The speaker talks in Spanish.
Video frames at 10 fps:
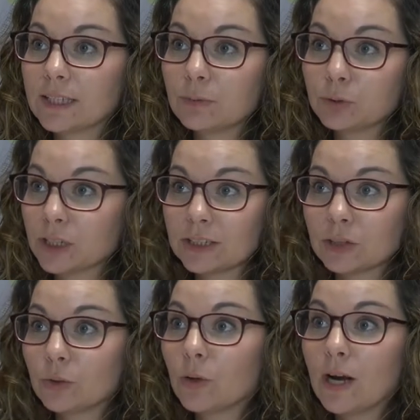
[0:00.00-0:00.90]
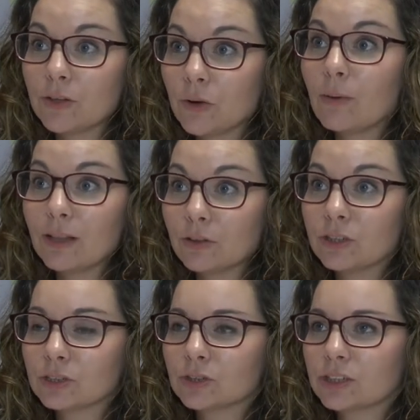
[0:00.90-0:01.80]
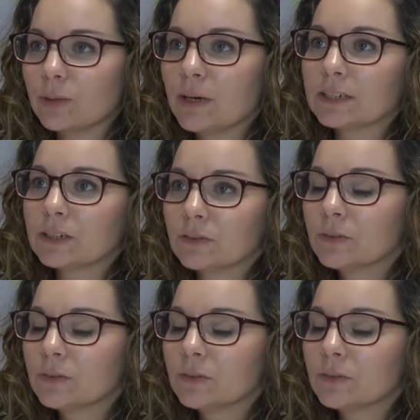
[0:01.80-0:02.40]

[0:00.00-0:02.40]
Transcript: estar pues, casi todo el año hablando de estos temas.